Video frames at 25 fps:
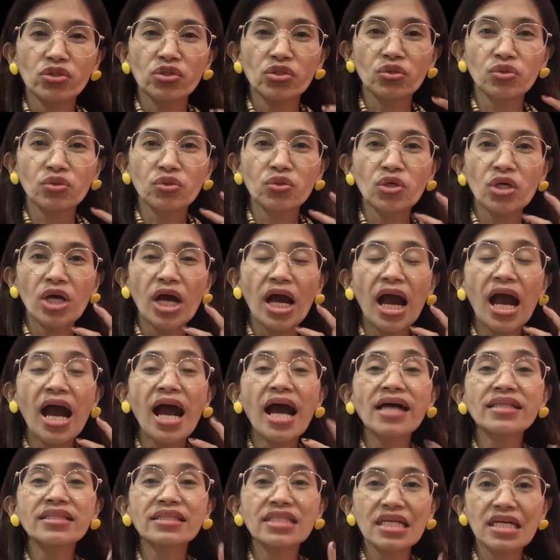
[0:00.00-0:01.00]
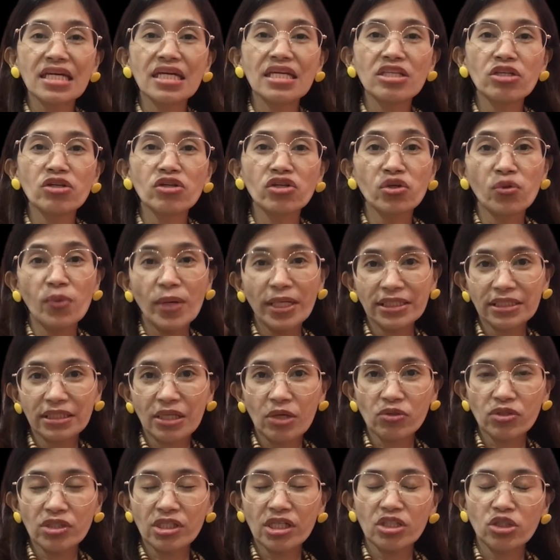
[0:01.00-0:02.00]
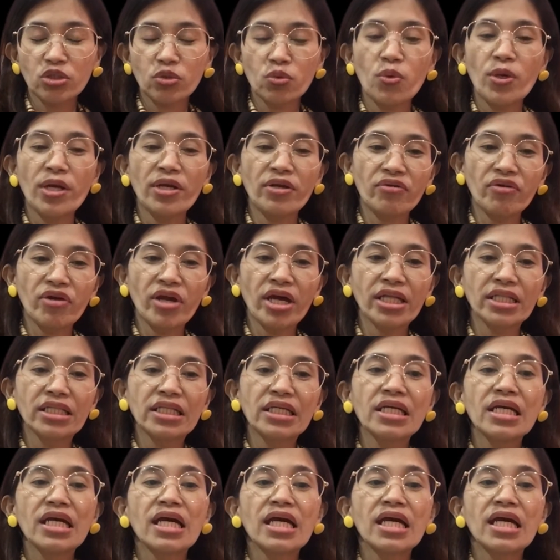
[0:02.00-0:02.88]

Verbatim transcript: So, to, hatiin nyo yung 1,200.